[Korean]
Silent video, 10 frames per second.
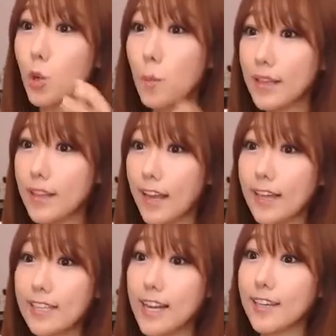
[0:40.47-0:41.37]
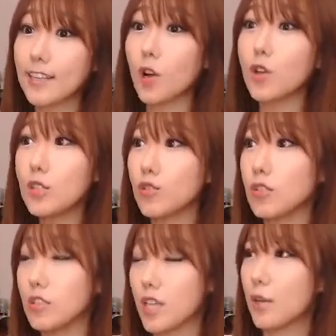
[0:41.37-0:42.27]
초반에 내가 이야기를 꺼낼 수
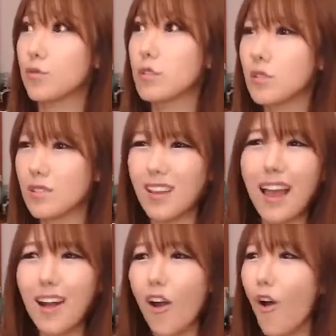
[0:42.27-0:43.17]
있는 자료들은 딱